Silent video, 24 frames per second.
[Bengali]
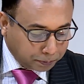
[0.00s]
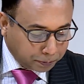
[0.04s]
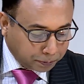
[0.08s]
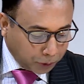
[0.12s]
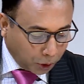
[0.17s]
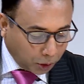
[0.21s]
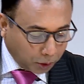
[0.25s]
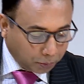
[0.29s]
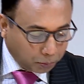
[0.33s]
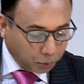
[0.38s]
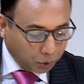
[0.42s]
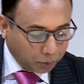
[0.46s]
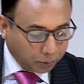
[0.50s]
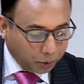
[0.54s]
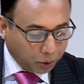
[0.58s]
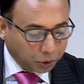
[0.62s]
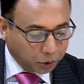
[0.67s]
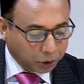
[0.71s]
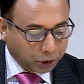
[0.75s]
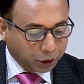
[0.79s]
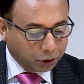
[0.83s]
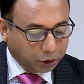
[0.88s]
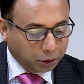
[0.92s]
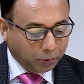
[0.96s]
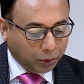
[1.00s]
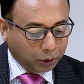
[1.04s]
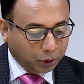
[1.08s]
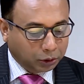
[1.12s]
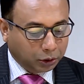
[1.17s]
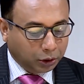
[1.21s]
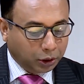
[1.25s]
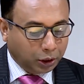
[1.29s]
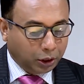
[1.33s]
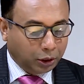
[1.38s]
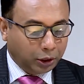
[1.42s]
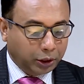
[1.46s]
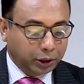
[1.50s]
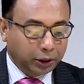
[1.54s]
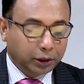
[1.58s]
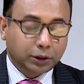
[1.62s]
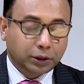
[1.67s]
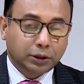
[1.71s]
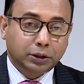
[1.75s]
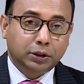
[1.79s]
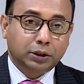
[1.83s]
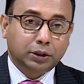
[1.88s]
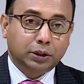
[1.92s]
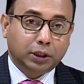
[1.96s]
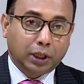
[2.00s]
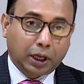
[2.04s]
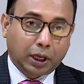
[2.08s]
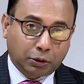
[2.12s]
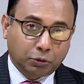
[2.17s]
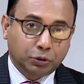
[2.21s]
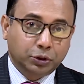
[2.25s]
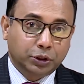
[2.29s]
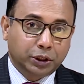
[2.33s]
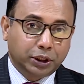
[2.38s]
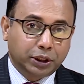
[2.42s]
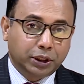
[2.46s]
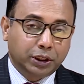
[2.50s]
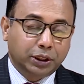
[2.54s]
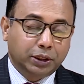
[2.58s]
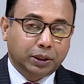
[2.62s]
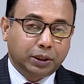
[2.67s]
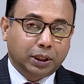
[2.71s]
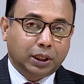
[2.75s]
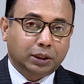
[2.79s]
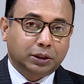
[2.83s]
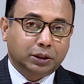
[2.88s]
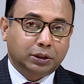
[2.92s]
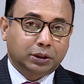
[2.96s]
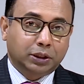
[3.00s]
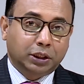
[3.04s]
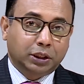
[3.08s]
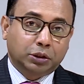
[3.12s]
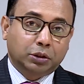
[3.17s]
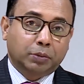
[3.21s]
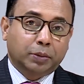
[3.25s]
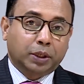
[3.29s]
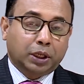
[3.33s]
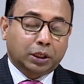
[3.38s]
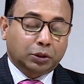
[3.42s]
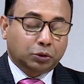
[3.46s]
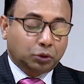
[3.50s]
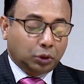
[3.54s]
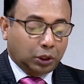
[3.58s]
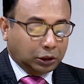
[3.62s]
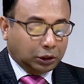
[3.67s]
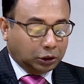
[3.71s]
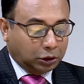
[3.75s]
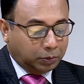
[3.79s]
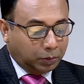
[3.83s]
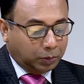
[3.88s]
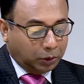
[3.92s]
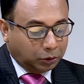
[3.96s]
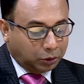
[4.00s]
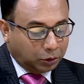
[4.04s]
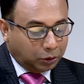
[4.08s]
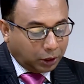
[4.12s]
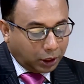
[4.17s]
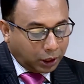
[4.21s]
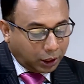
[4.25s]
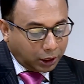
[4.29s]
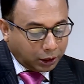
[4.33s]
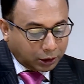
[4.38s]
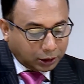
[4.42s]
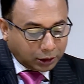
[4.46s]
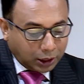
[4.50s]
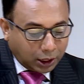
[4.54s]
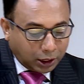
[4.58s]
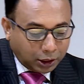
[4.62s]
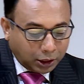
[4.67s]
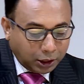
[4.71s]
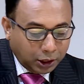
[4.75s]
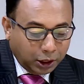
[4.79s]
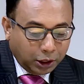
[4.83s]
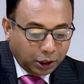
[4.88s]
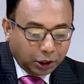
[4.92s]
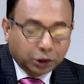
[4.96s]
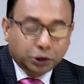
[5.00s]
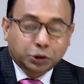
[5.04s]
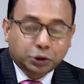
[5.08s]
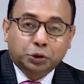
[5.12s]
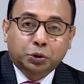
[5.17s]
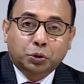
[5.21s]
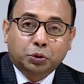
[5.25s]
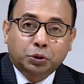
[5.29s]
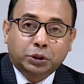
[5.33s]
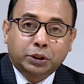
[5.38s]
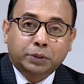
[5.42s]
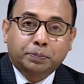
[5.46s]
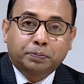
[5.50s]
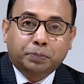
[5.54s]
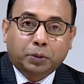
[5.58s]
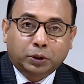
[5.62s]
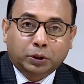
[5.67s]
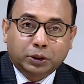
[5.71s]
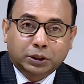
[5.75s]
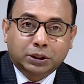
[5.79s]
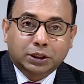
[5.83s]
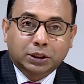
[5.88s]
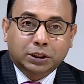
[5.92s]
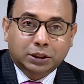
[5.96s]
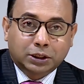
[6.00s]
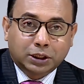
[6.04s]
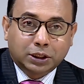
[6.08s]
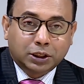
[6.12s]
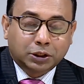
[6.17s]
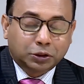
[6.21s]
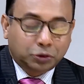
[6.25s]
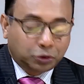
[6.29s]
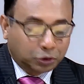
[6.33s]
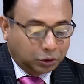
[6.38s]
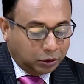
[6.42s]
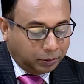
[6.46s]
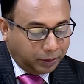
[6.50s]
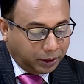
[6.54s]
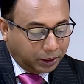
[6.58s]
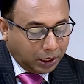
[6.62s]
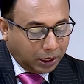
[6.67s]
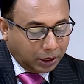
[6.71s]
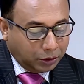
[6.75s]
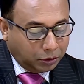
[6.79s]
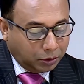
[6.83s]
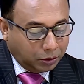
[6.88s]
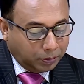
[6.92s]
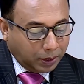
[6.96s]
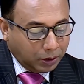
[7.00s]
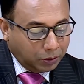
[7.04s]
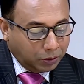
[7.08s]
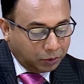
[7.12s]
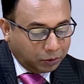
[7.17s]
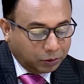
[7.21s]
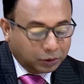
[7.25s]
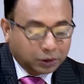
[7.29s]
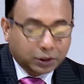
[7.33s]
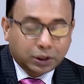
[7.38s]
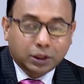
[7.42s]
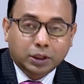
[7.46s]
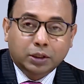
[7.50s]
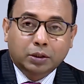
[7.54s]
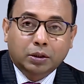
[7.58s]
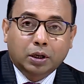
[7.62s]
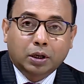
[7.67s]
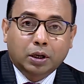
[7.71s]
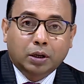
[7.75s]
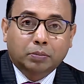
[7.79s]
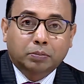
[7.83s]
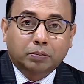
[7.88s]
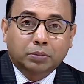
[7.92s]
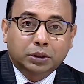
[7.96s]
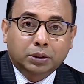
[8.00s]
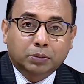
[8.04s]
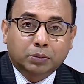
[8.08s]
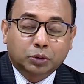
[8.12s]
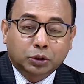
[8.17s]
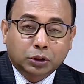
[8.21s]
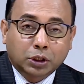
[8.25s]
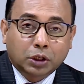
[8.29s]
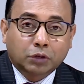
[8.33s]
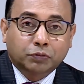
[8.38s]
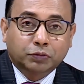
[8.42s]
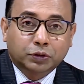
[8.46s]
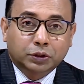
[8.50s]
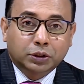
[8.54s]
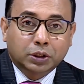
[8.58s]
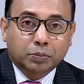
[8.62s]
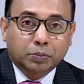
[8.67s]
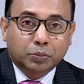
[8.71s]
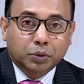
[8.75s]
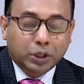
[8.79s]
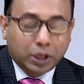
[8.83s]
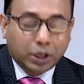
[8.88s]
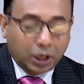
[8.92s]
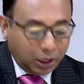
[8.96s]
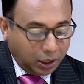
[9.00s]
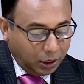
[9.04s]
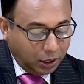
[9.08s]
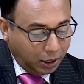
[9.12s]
সড়ক পরিবহন ও সেতু মন্ত্রণালয় এখন যেটি সেই সময়কার যোগাযোগ মন্ত্রণালয়ের তার সচিব পদে যিনি ছিলেন সচিবের দায়িত্ব পালন করছিলেন মিস্টার মোশারফ হোসেন ভূঁইয়া